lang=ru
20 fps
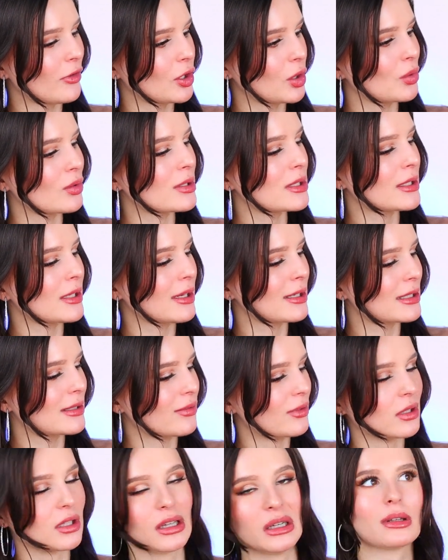оно,
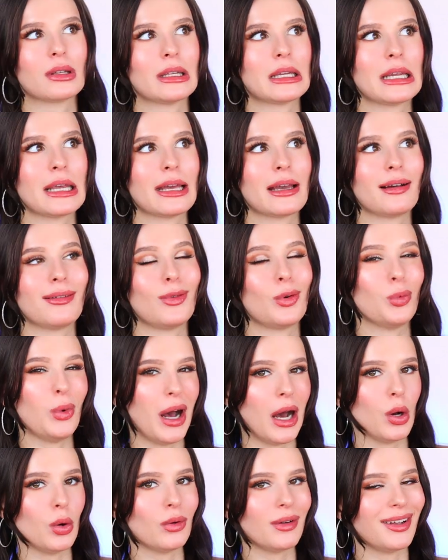естественно, не
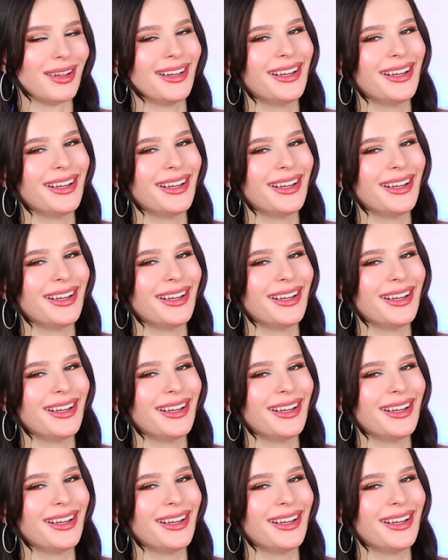вау,